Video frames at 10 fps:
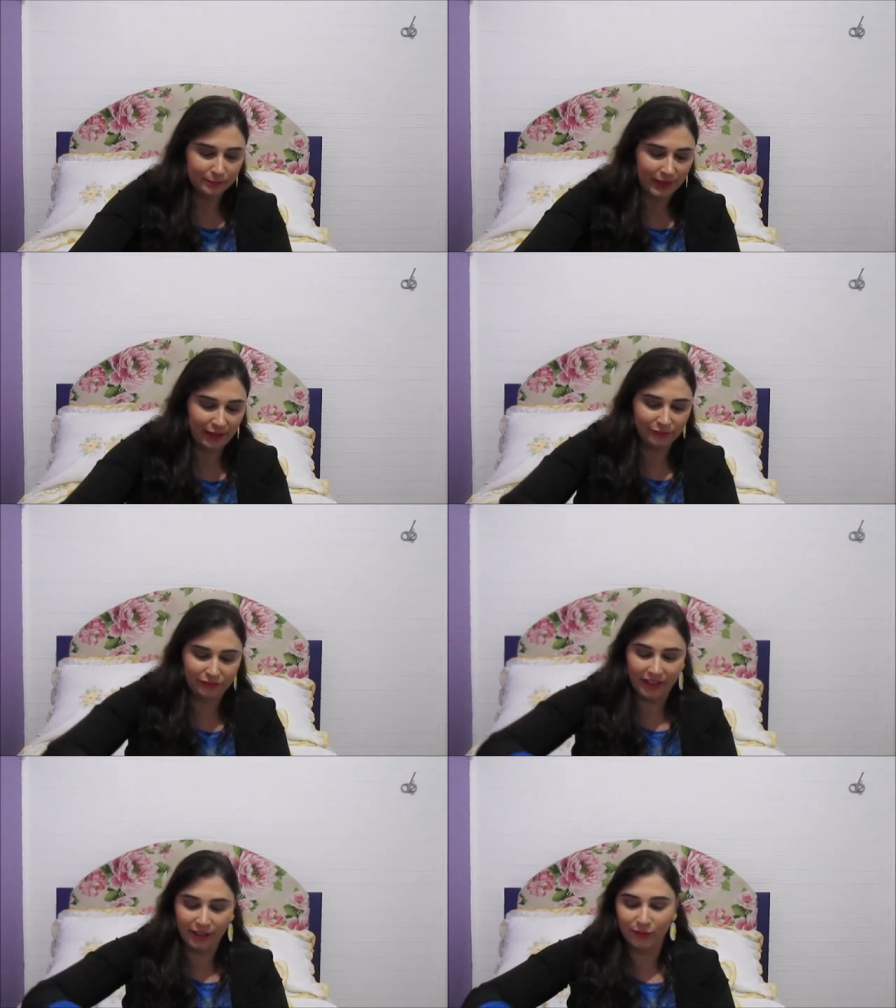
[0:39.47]
Pra
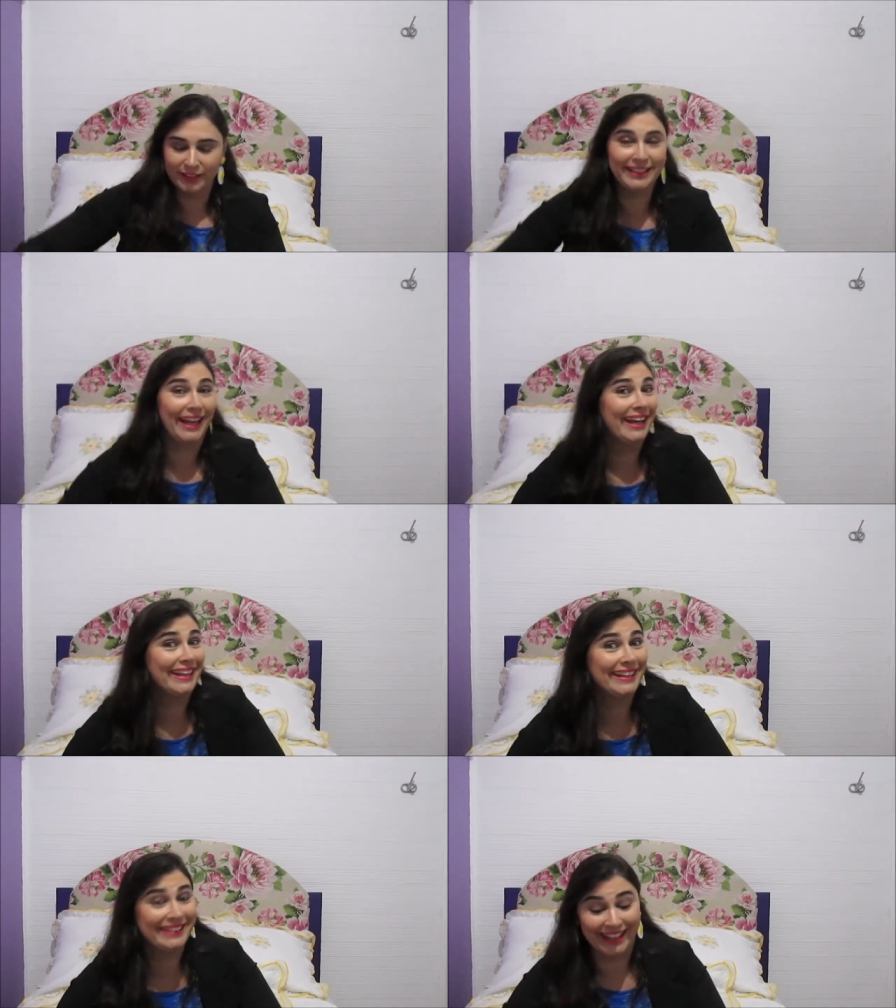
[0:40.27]
ver o que
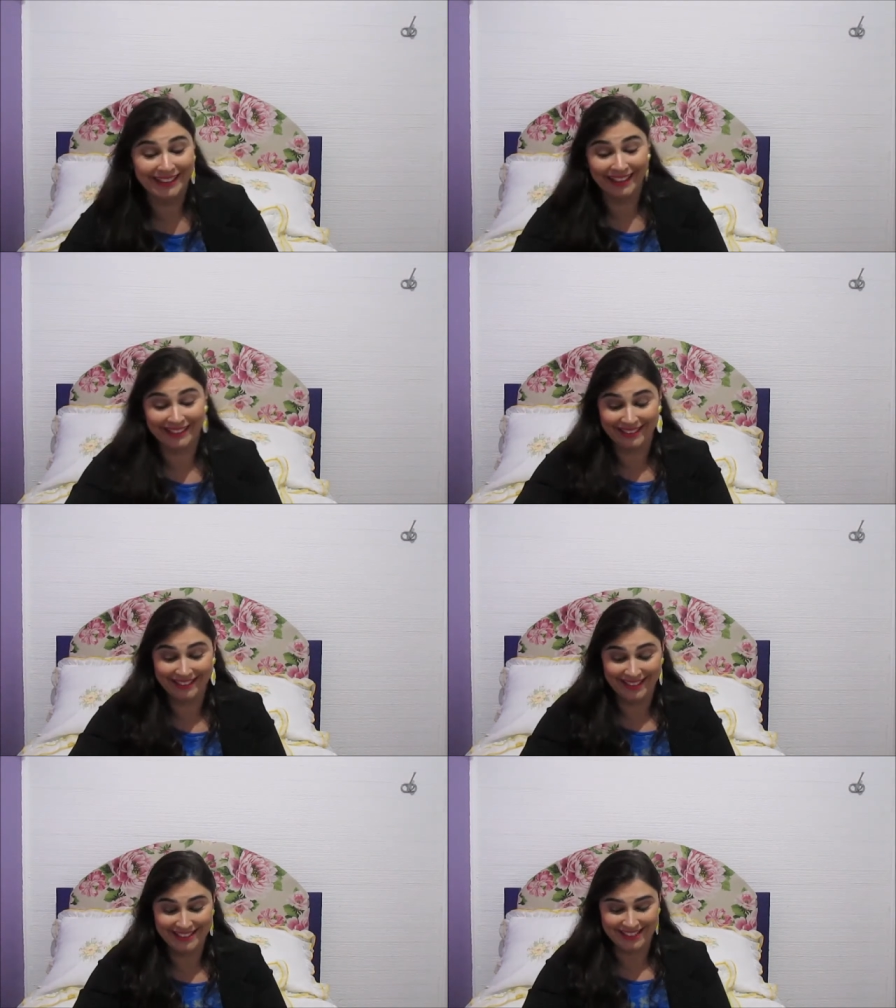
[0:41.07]
que tem aqui
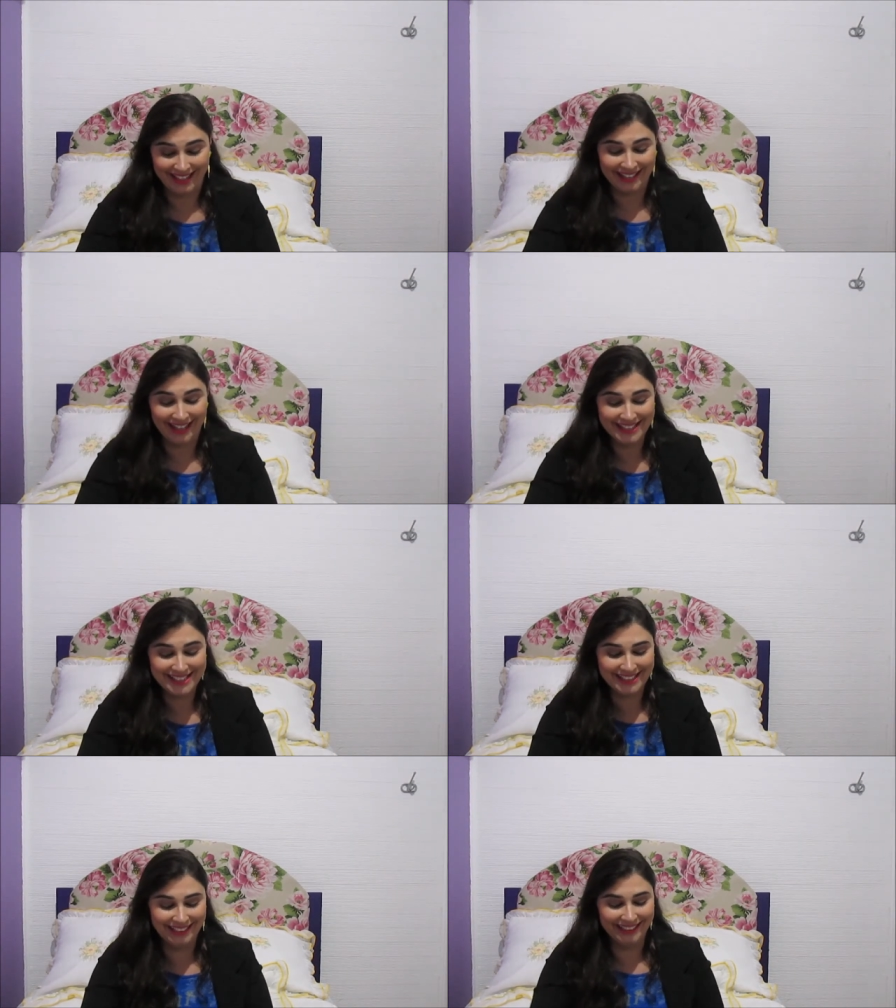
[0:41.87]
nesta
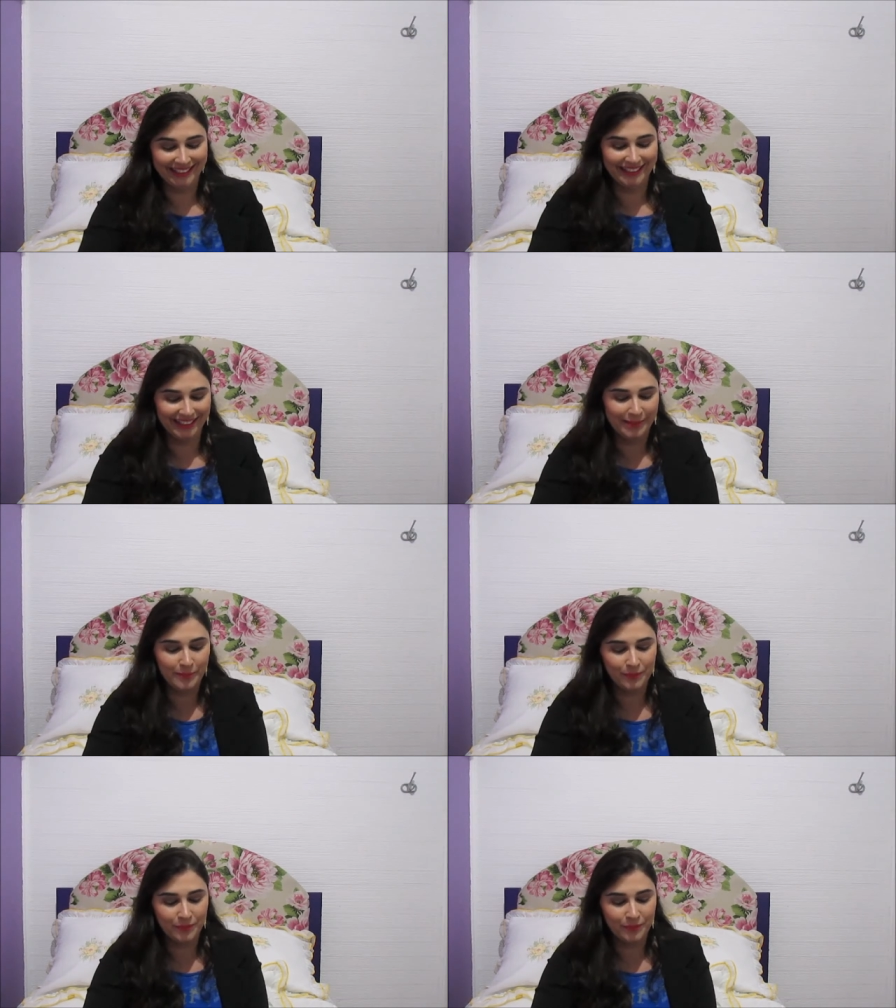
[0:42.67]
caixinha.